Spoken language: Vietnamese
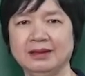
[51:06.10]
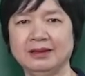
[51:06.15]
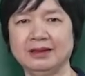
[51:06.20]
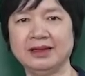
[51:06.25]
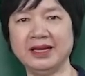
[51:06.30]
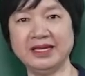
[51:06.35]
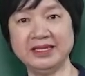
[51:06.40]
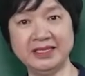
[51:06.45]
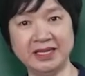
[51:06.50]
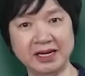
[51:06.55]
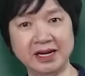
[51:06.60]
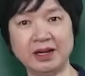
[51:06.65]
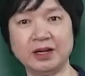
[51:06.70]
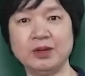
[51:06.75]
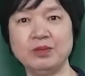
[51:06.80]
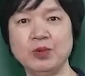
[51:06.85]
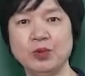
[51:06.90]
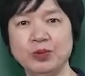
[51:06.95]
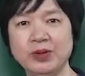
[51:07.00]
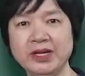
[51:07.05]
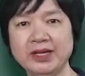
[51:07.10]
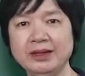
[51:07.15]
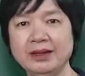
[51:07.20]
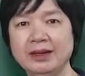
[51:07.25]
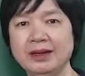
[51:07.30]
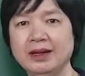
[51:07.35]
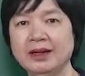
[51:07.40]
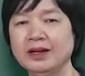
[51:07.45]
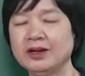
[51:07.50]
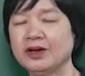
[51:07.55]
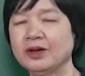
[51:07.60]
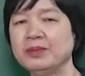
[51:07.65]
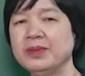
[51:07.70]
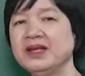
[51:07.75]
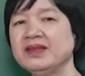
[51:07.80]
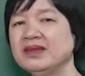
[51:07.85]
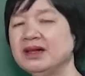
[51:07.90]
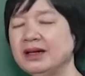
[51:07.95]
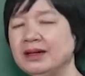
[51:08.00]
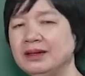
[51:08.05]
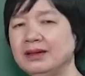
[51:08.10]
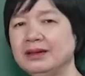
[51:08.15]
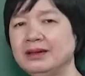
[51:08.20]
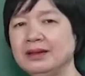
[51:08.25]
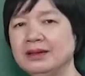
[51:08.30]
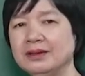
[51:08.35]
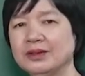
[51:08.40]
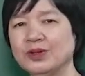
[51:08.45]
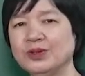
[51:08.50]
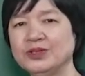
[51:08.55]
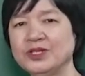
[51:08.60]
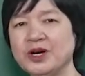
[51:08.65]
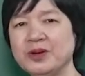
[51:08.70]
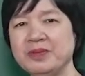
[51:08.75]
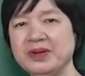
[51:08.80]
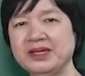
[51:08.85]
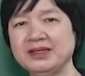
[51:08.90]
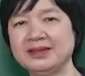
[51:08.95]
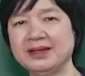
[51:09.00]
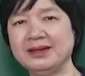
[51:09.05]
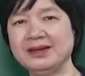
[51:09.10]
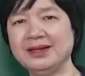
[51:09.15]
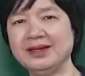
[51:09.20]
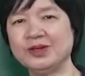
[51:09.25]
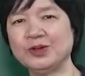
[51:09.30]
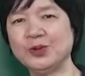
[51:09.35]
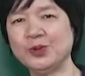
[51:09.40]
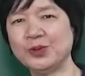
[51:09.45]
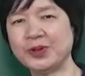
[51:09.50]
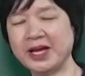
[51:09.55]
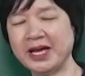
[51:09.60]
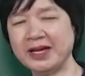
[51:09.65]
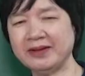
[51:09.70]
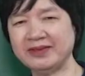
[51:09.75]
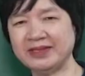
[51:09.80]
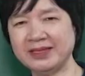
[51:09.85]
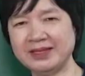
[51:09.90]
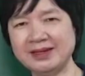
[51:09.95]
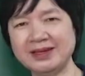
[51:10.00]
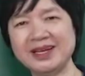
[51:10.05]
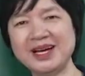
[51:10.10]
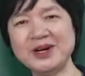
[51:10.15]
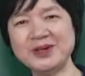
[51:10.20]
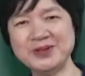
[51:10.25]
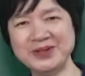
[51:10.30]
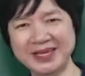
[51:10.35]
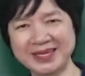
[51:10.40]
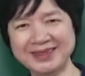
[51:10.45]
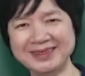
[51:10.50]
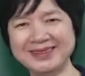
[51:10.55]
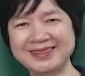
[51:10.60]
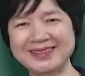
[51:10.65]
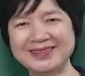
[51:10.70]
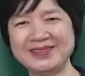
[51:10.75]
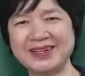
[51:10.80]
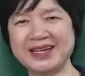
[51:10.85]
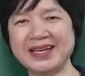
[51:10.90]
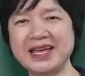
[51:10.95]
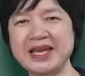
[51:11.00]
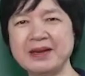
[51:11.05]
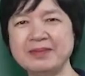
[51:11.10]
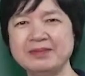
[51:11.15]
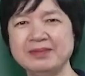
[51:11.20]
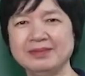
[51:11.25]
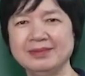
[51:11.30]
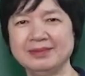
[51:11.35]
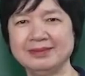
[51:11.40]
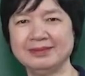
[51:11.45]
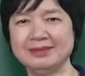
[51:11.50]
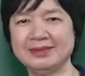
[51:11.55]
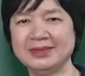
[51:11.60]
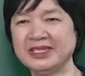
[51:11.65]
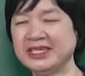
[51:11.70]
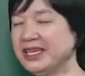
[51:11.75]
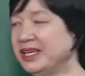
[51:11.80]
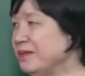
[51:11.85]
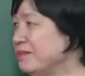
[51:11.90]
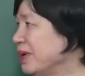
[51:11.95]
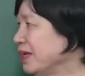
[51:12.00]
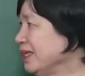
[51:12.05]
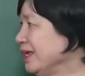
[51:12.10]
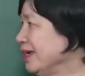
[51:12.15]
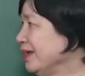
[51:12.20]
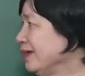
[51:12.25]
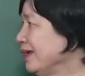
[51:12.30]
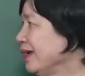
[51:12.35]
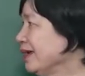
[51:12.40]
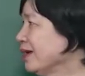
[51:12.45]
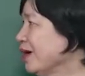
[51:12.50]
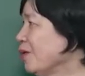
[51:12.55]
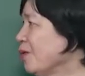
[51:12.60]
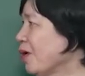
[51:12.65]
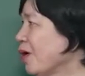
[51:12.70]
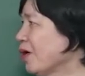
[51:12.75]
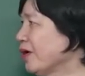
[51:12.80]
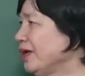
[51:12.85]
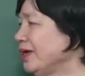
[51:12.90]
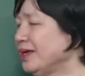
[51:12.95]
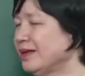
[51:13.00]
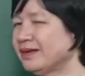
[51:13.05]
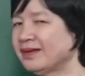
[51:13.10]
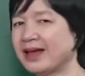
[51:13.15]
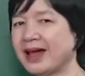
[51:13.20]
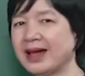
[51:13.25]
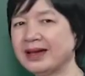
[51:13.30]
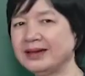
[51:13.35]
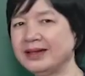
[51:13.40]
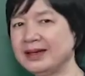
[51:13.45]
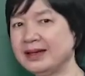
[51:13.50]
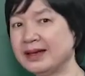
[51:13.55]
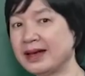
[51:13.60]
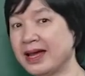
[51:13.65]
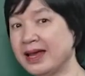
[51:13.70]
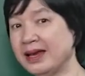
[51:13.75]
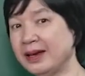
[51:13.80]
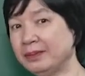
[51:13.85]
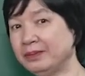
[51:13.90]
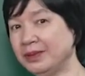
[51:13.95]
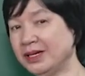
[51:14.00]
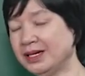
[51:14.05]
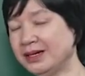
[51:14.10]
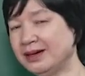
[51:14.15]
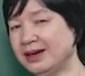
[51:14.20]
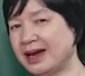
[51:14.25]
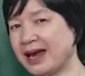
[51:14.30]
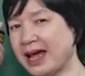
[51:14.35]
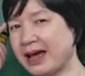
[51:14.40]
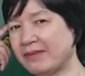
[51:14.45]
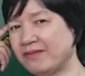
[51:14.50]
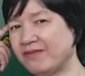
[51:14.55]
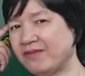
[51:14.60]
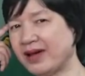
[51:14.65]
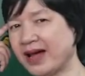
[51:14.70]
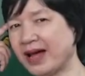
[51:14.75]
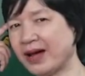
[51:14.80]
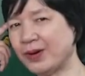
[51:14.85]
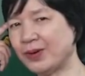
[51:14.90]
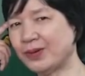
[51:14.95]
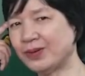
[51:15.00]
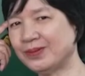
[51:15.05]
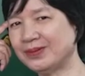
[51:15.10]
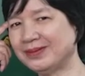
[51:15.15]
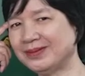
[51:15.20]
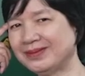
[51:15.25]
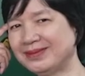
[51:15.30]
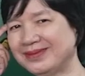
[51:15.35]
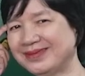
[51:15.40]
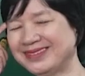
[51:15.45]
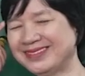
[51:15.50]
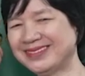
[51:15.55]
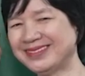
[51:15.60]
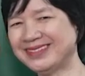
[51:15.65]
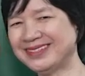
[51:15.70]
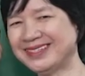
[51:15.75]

Đấy chính là cái mục đích. Còn bây giờ cô trò mình sẽ đi cụ thể vào từng câu nhé. Và các em khi mà nhìn thấy câu hỏi hiện ra thì ngay lập tức nạp vào ừ,